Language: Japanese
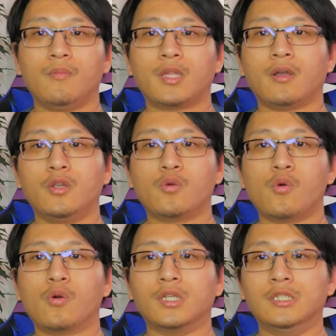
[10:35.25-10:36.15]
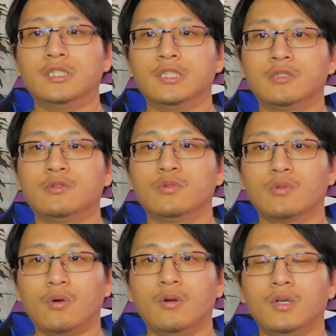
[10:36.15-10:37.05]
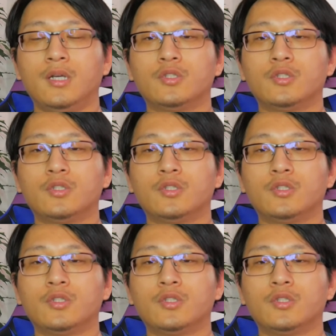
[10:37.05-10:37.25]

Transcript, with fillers: または旅行を禁止すると、